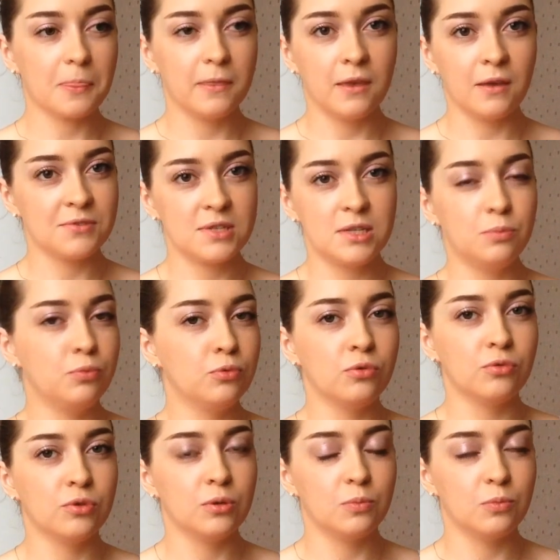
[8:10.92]
я вслепую
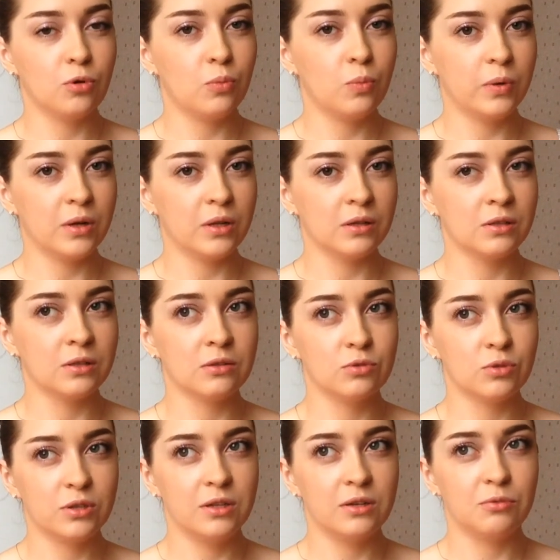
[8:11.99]
его не покупала,
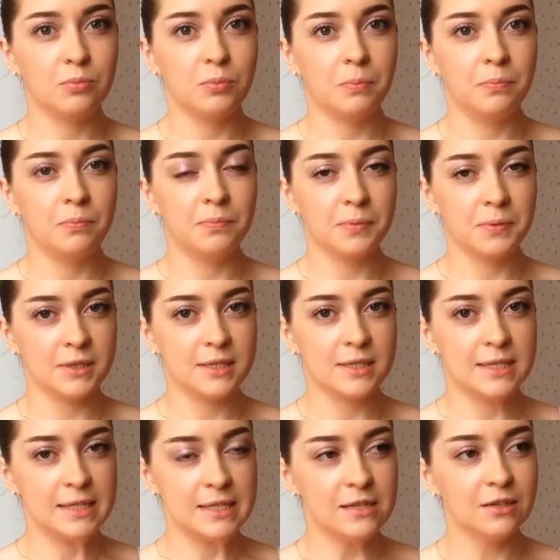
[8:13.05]
но когда я его
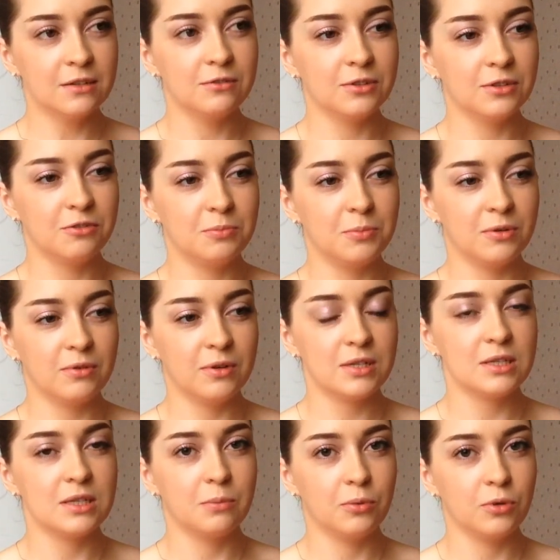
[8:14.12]
протестировала в первый
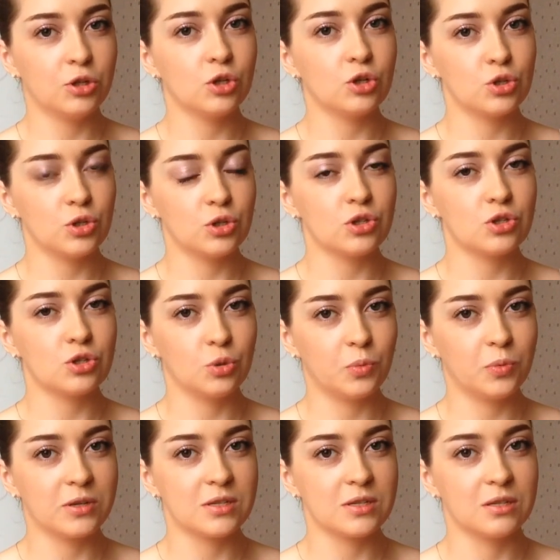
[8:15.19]
раз, я поняла, что это сто
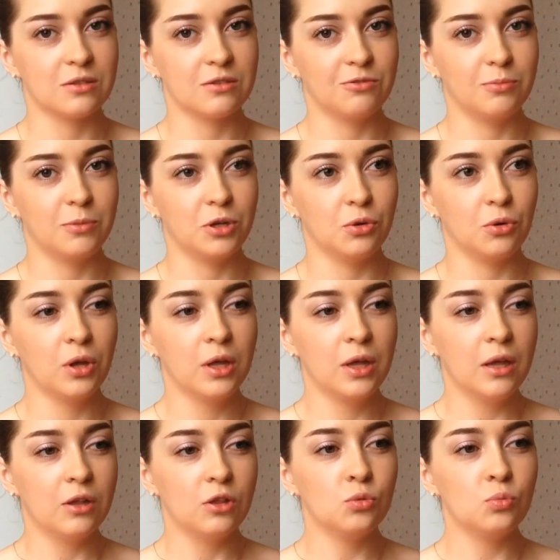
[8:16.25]
процентов мое.
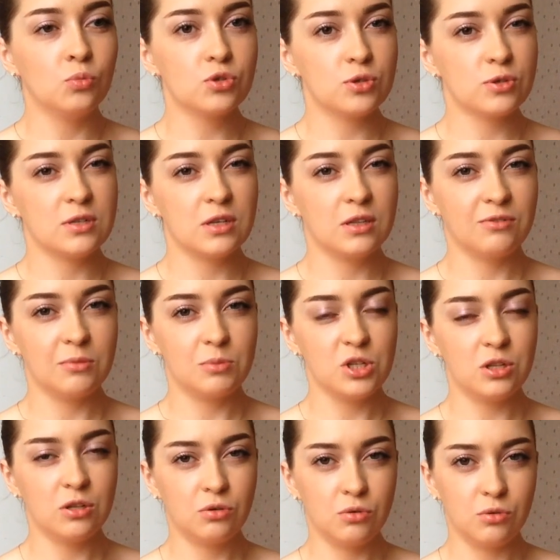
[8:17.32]
Но мускус это
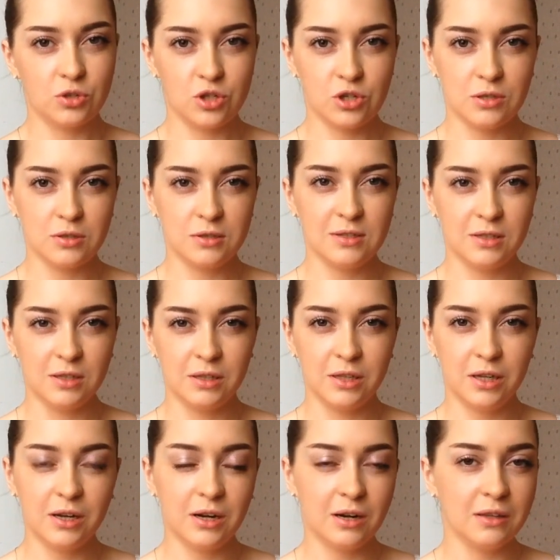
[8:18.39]
вообще такое очень дело
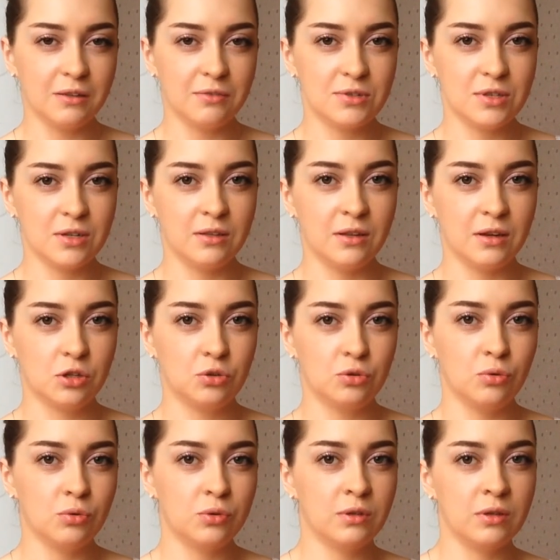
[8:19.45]
на грани всегда.
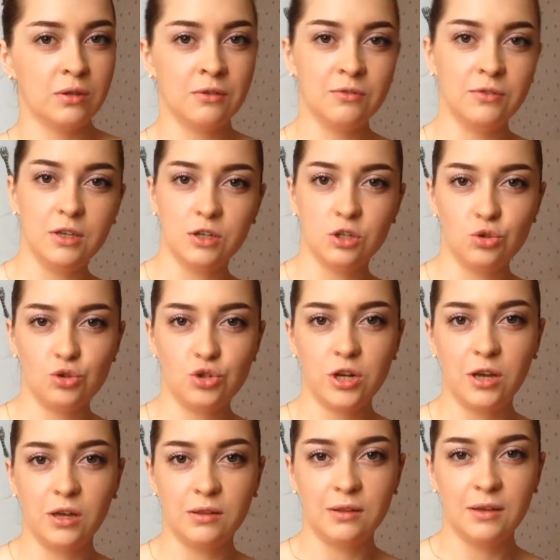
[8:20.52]
Кто-то их
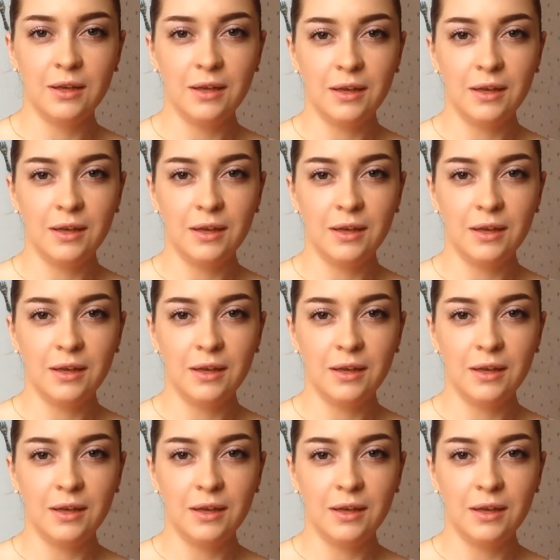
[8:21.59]
ощущает